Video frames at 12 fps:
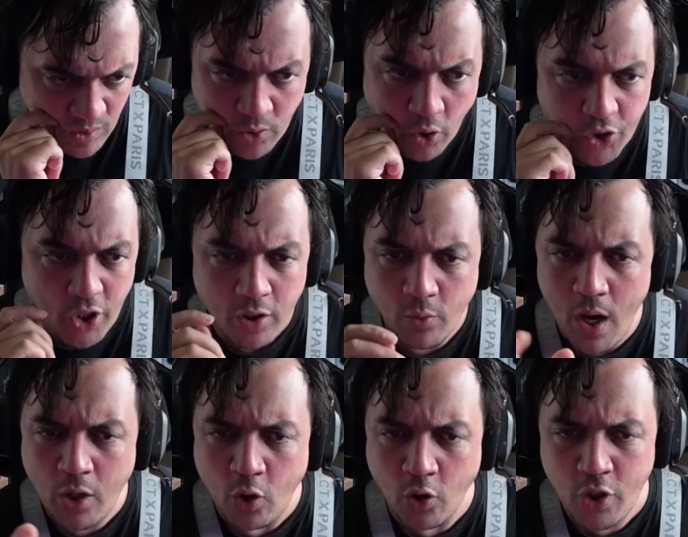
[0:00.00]
tranquille, ouais,
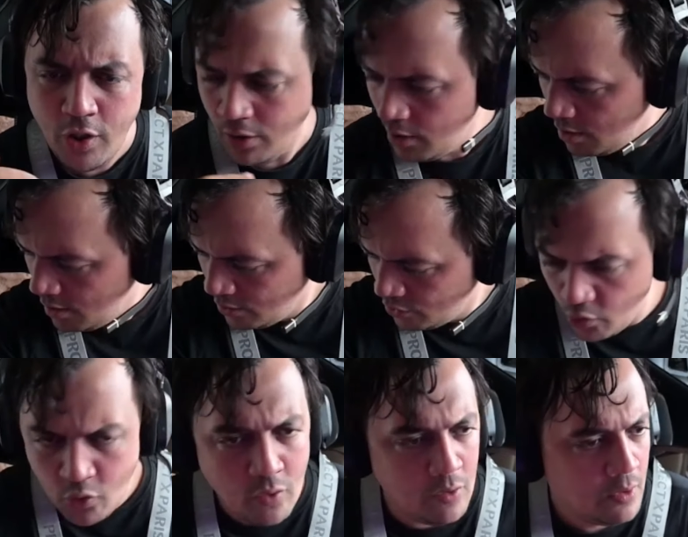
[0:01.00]
tranquille. tout le monde,
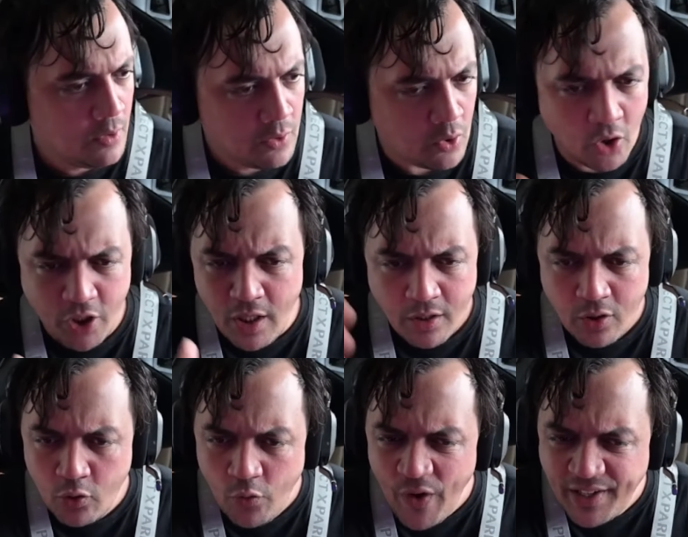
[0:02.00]
tranquille. Tranquille,
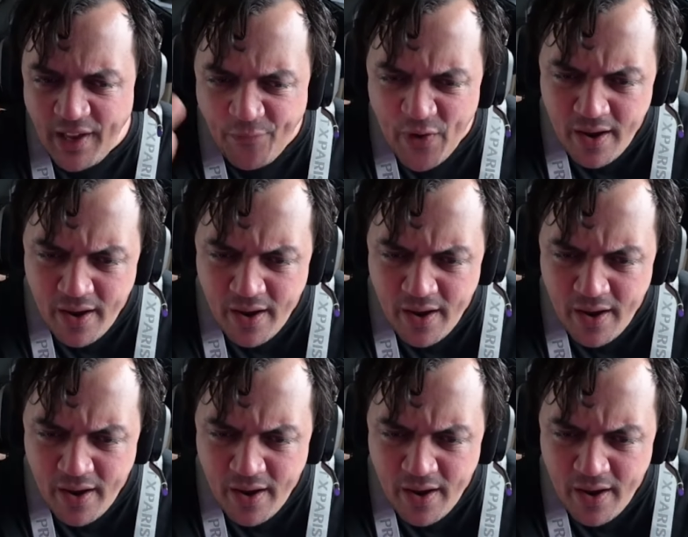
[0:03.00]
tu, veux un café